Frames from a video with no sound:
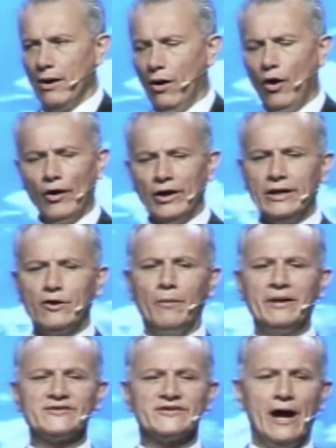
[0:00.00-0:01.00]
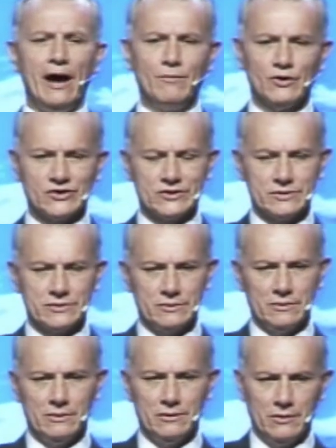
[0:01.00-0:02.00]
Hoy comenzamos
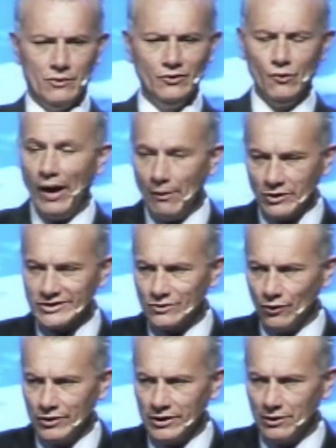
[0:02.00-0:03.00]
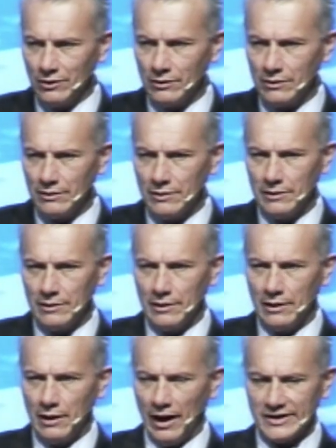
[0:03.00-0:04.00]
un nuevo estudio.
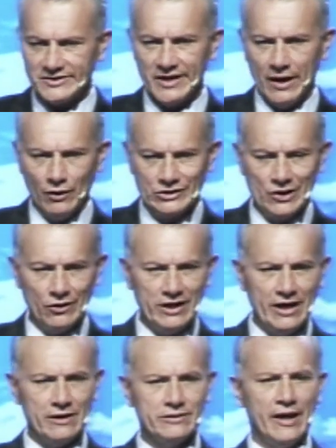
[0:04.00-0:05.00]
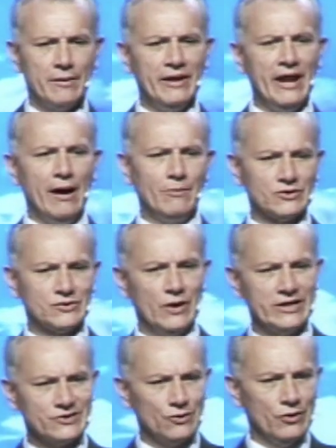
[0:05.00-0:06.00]
Hace ocho días terminamos un
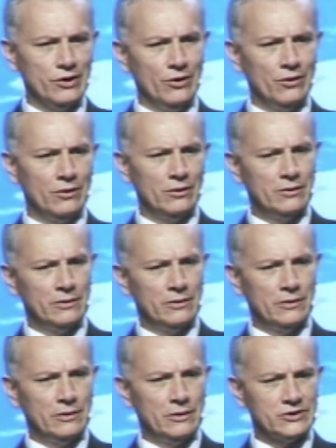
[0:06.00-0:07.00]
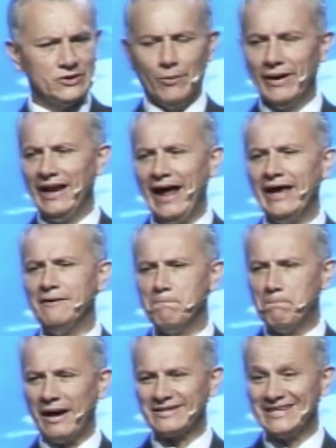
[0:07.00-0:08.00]
estudio sobre la
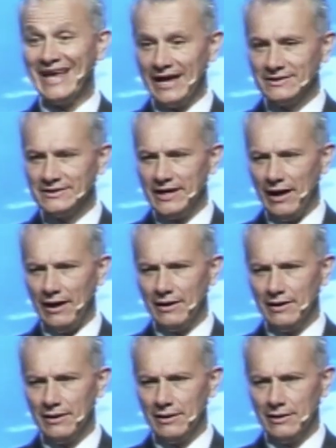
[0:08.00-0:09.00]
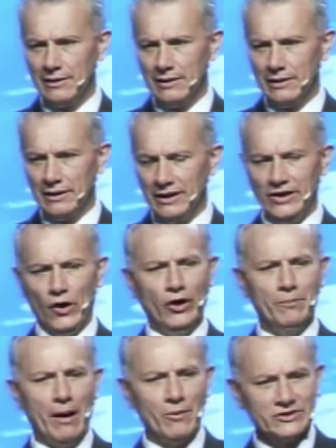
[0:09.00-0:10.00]
impaciencia y hoy
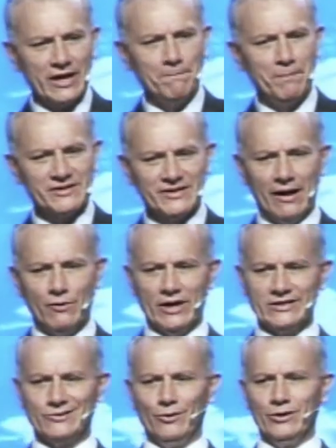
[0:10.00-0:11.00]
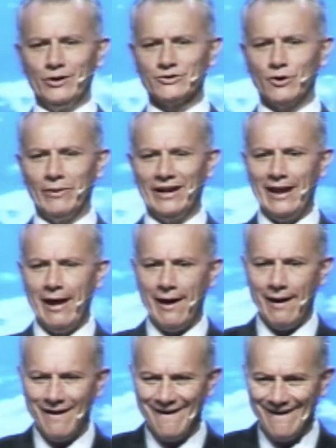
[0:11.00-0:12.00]
vamos a empezar un estudio sobre
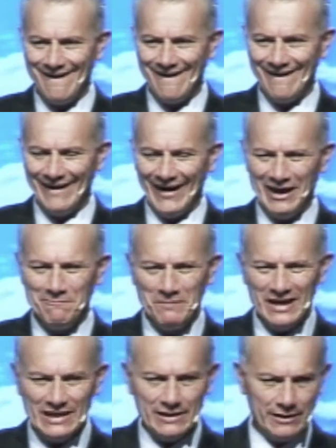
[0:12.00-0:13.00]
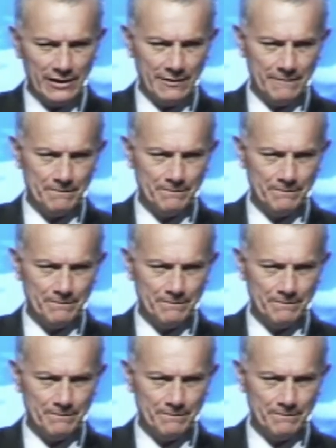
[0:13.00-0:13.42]
la envidia.